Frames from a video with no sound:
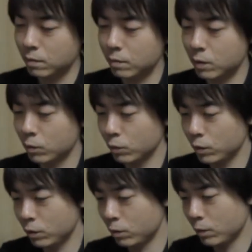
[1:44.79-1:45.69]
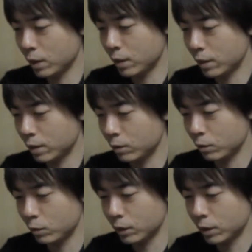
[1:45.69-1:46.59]
まあ本当に細かい角
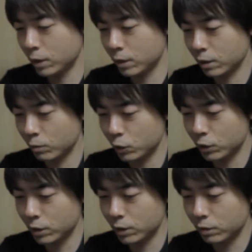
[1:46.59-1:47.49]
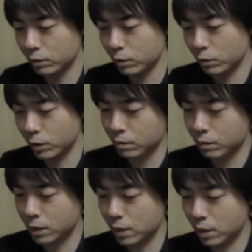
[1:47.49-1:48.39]
度はできないかもしれないですけ
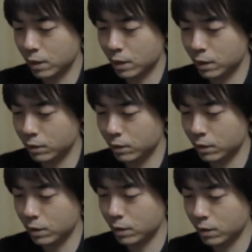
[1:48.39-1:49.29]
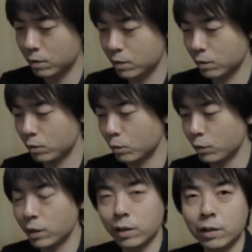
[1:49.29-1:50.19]
どね、段階性でちゃんと
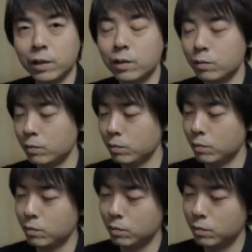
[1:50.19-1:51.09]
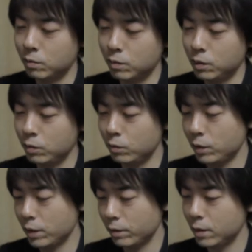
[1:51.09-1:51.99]
固定ができるってい
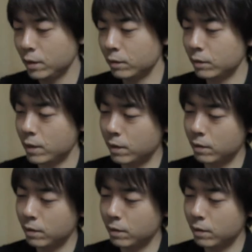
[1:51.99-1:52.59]
うね、いいですね。